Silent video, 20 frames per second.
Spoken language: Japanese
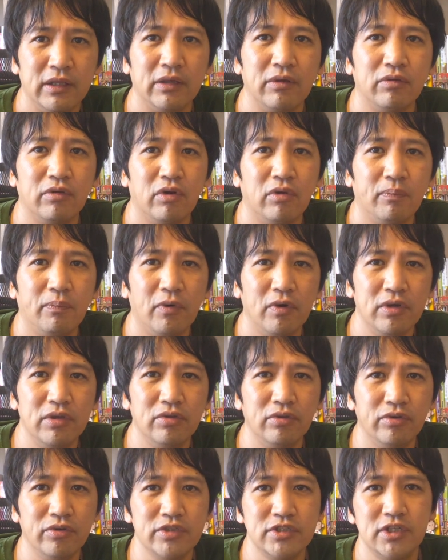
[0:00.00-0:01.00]
でその
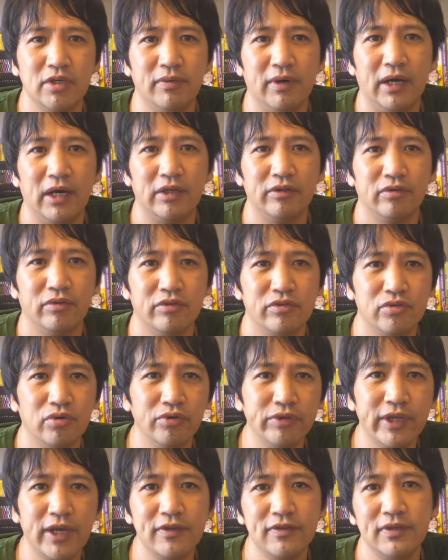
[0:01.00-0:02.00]
ポイントとしてはその
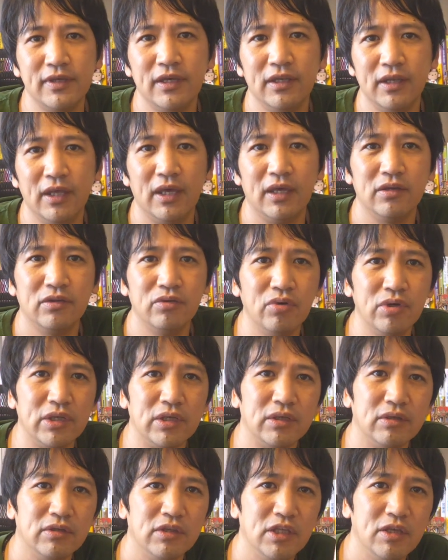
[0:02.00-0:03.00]
招待制で1人
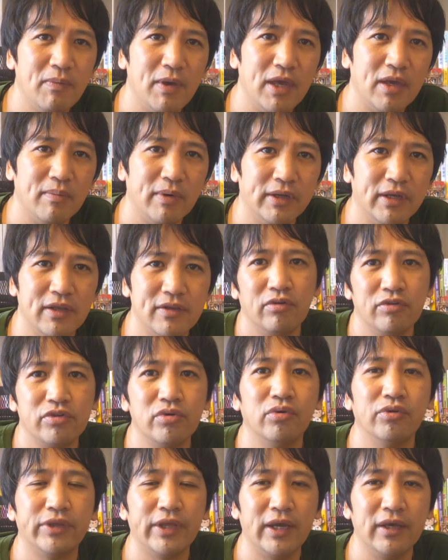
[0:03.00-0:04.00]
2名までの
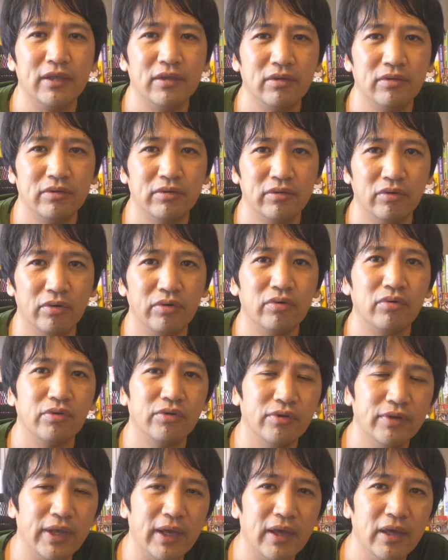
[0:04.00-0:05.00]
招待というこ
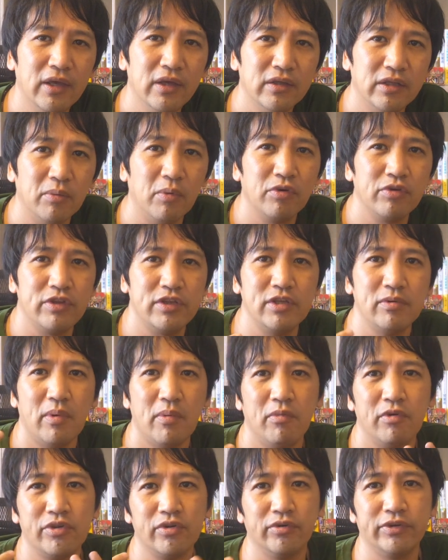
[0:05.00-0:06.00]
とで僕自身も
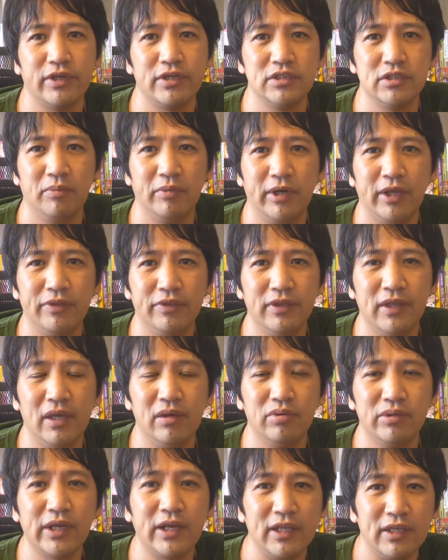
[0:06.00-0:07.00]
もう招待してもらっ
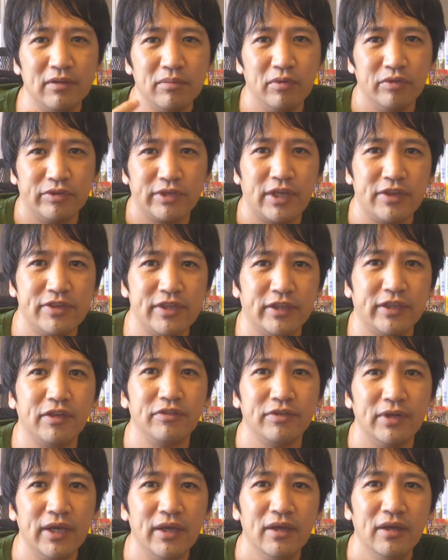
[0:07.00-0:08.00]
て2人も使っちゃったん
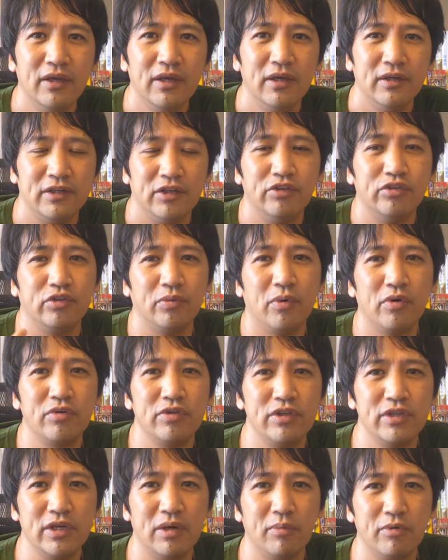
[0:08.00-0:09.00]
ですねそうすると
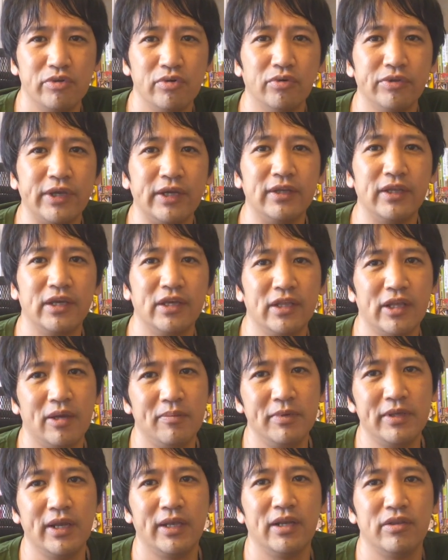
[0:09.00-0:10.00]
僕自身はもう招待できない
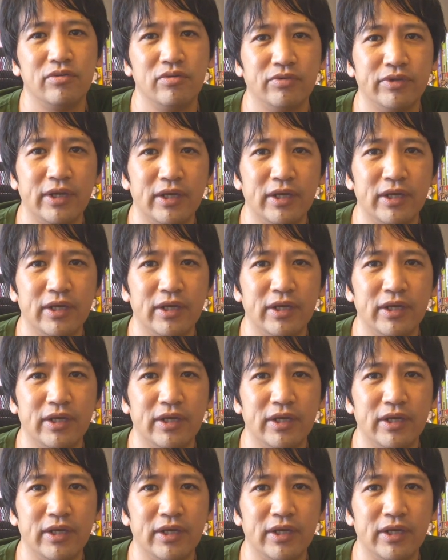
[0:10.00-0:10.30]
みたいな状